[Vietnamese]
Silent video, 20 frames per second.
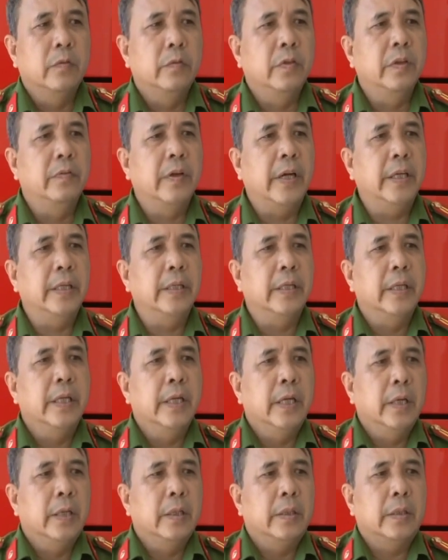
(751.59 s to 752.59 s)
Vì vậy,
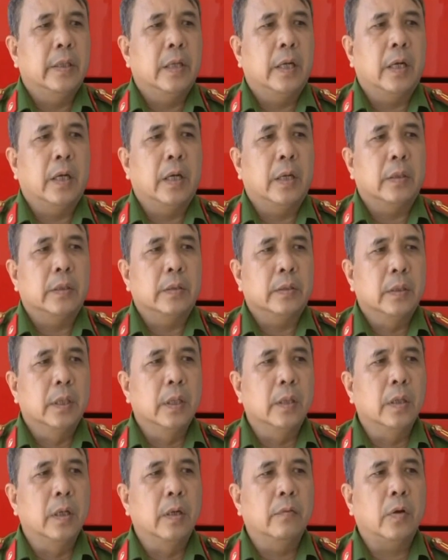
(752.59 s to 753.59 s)
à,
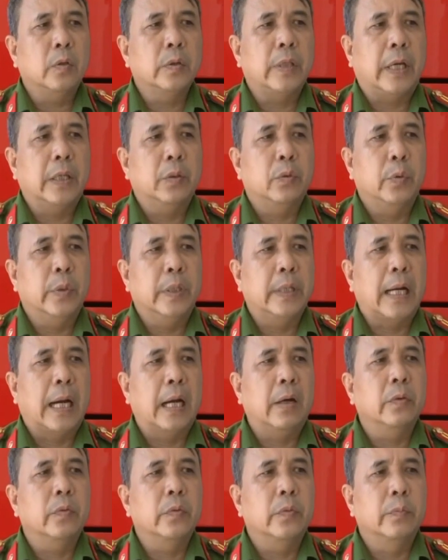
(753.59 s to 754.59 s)
lực lượng phòng cháy khuyến
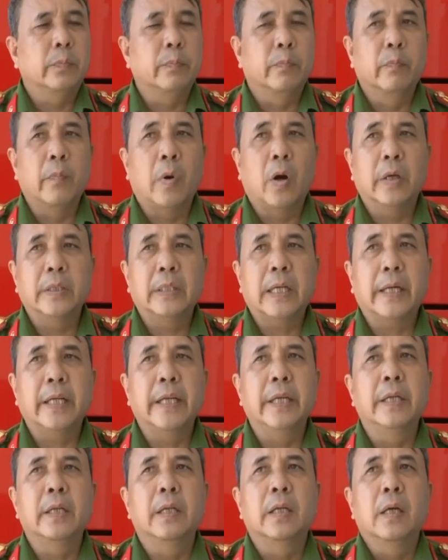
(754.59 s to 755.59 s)
cáo mọi gia
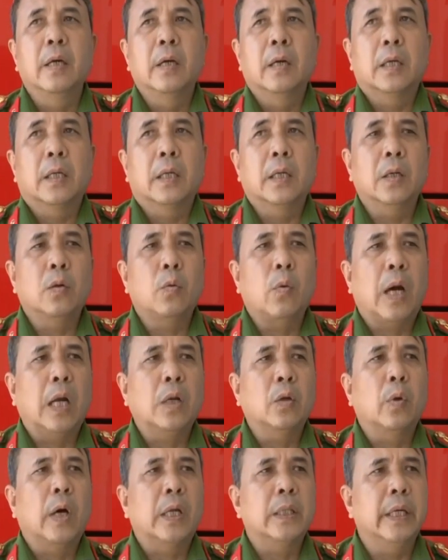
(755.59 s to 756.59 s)
đình, cơ
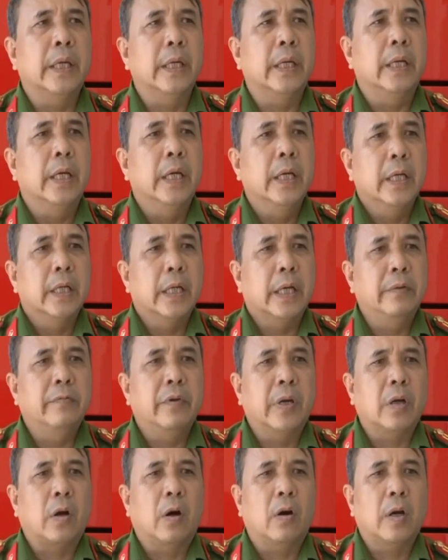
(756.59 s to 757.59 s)
quan, đoàn thể cần
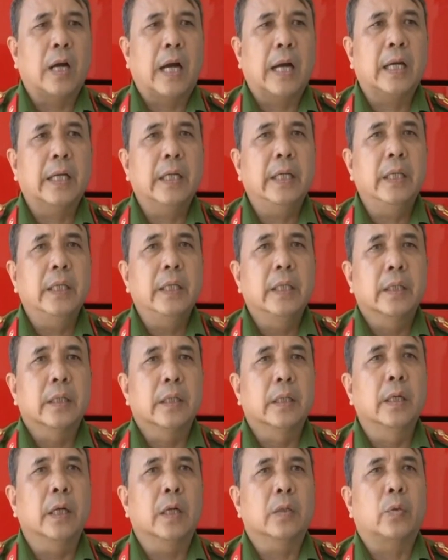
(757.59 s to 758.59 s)
phải có các cái
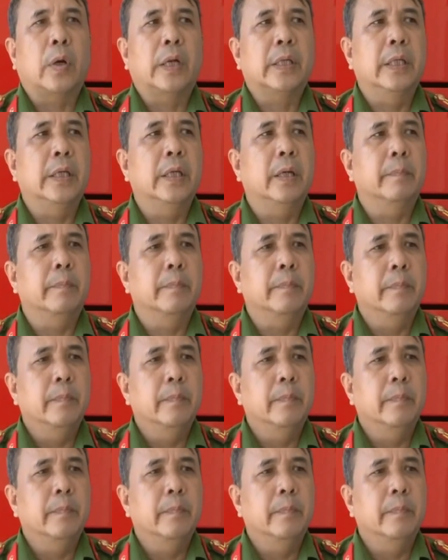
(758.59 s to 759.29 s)
cửa thoát hiểm